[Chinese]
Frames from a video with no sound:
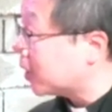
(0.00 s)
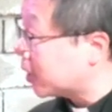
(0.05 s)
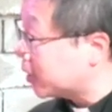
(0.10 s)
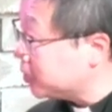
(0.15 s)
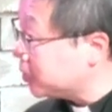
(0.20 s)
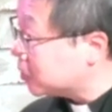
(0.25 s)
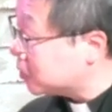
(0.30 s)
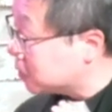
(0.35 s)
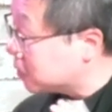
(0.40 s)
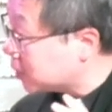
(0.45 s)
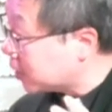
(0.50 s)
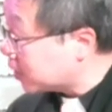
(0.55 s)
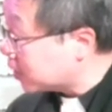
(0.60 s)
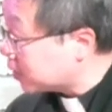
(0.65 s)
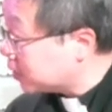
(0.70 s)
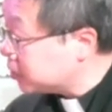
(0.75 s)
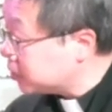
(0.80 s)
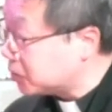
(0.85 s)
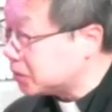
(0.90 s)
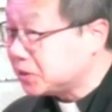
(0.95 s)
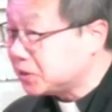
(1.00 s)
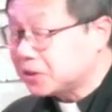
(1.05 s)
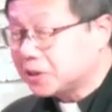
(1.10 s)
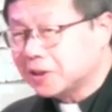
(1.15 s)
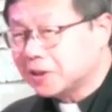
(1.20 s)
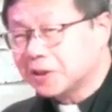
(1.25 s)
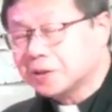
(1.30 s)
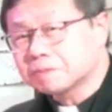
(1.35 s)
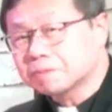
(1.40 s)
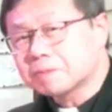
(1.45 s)
有很有一
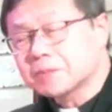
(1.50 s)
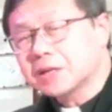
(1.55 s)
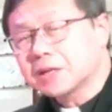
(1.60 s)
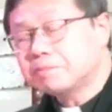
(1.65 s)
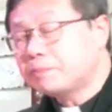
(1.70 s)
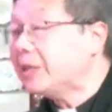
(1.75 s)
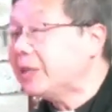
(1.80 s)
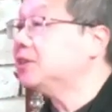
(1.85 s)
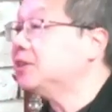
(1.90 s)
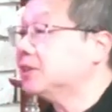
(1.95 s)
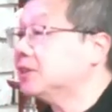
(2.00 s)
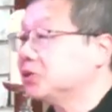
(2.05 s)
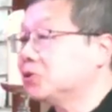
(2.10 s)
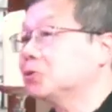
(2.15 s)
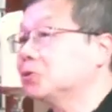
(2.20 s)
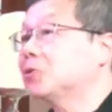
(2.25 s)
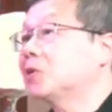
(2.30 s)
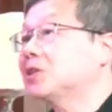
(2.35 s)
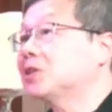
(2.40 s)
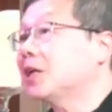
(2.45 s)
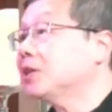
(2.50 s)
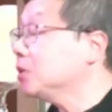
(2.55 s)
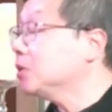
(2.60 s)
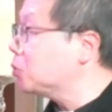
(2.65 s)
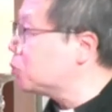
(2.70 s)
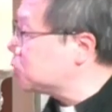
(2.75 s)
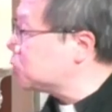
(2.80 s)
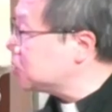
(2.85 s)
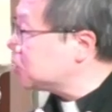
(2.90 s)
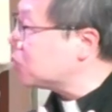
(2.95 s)
个背景，就是说，它的
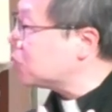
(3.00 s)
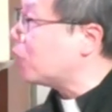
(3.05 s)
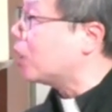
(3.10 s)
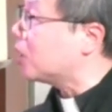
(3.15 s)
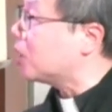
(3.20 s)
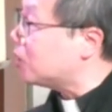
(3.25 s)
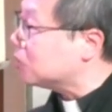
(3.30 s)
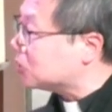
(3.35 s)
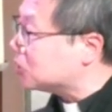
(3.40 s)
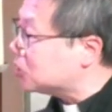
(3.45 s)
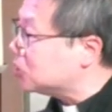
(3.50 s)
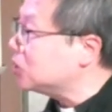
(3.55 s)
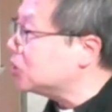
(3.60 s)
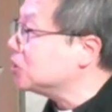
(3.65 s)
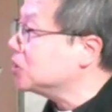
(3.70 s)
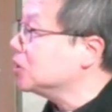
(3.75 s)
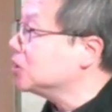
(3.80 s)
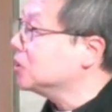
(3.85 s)
这个广告的歌